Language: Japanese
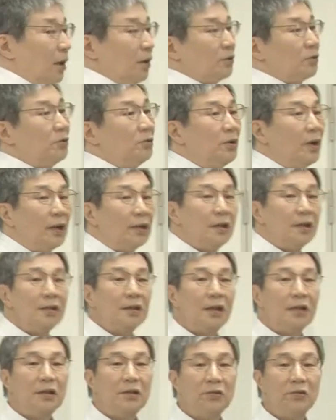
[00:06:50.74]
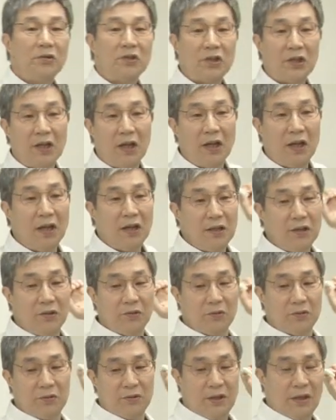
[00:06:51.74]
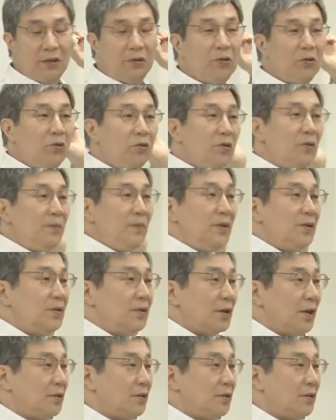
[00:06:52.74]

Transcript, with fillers: その宛先の違いによってどう意味づ